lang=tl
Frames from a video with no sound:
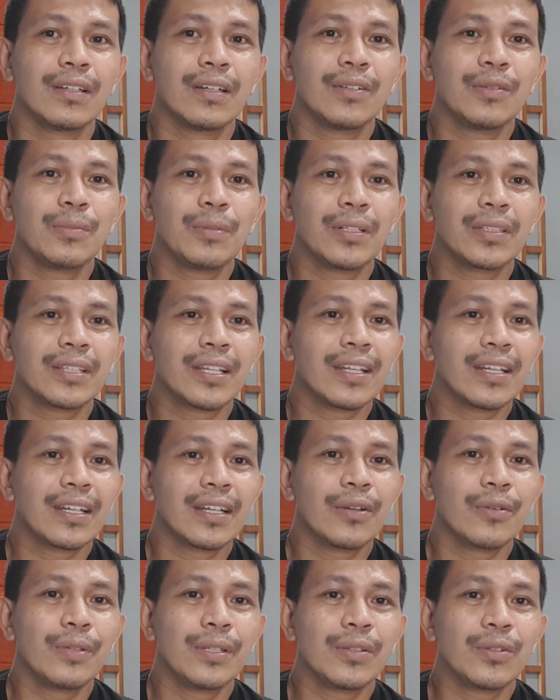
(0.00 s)
ano bang talagang
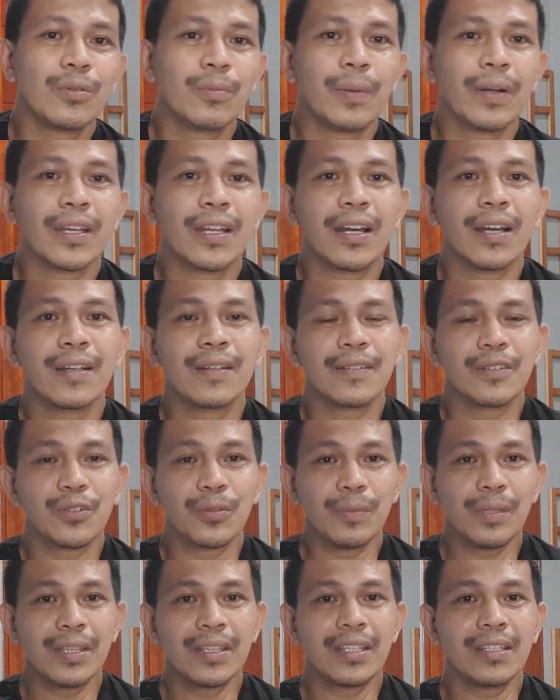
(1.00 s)
gawin ko para
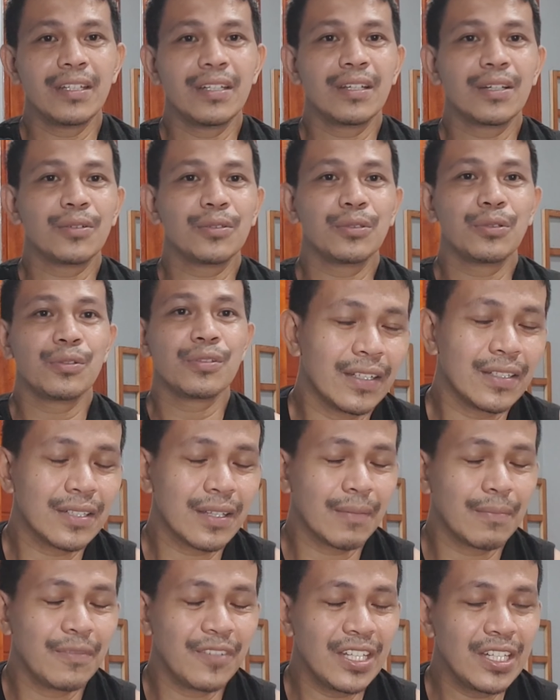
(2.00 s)
kumita din ako doon
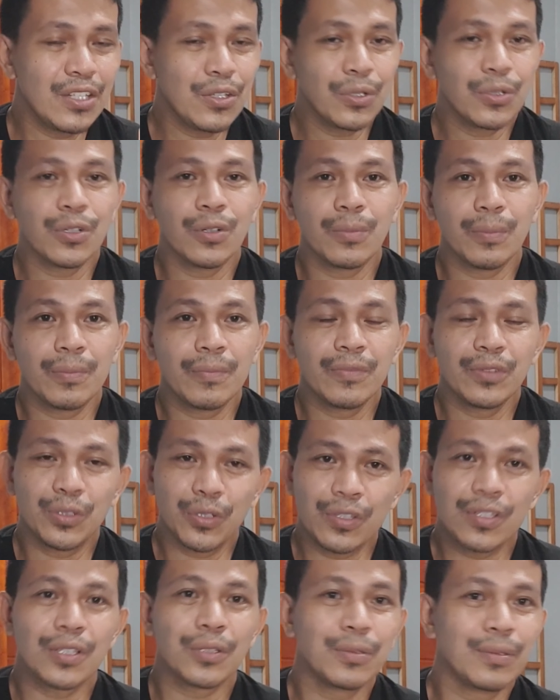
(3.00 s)
sa video ko
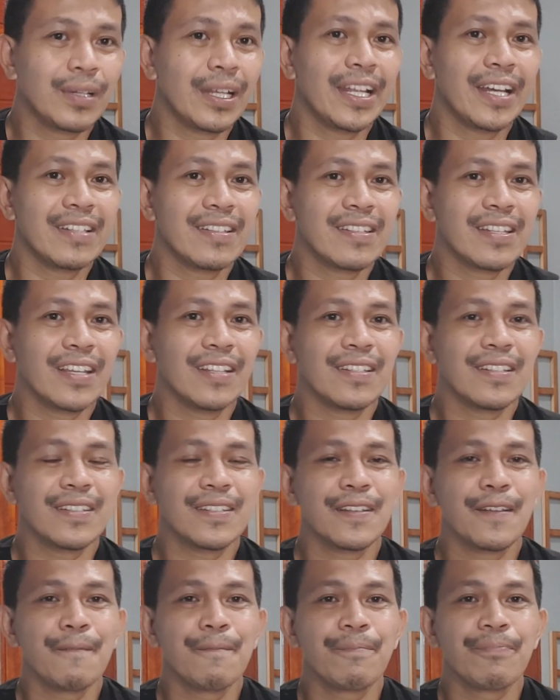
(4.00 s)
doon sa Google AdSense.